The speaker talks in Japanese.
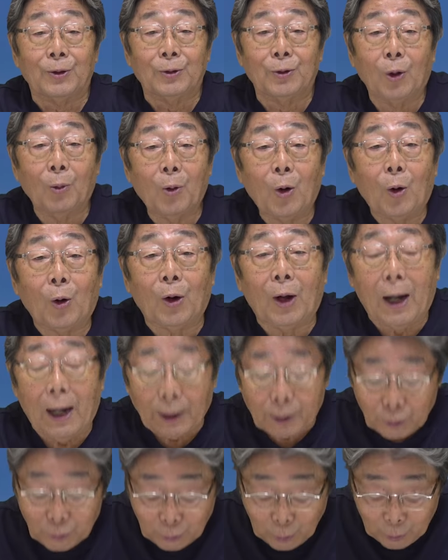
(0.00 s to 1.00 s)
どうも
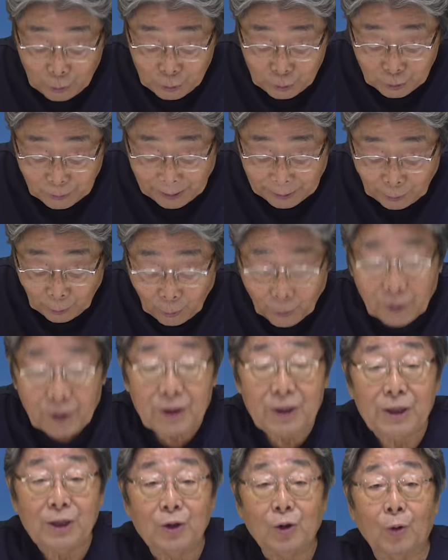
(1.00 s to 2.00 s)
あっという間の
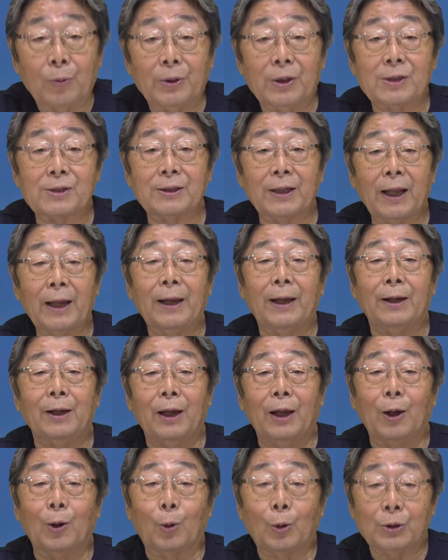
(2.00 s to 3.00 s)
金曜日ですね、
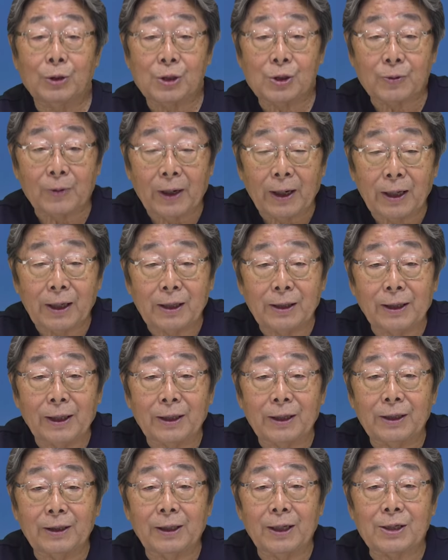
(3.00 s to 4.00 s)
えー、こんにちは。いきな
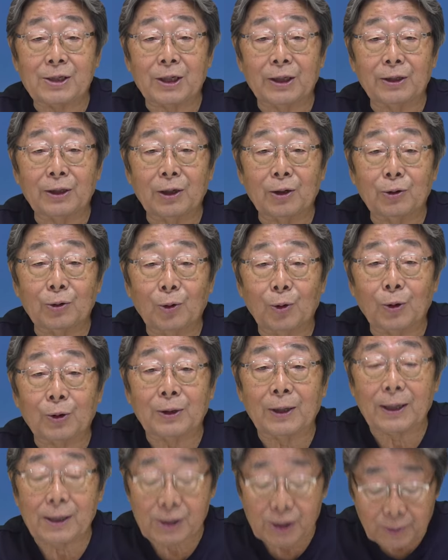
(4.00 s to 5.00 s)
りひでチャンネルの
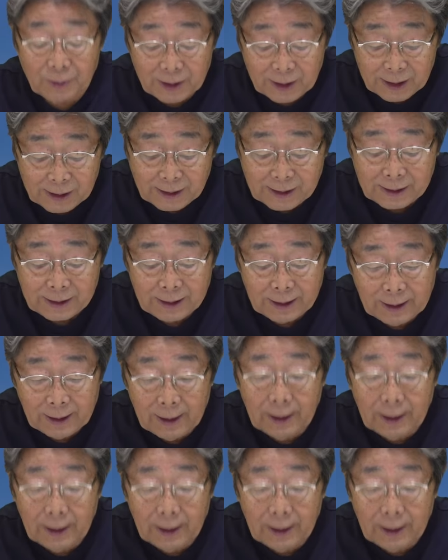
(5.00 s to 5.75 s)
高島です。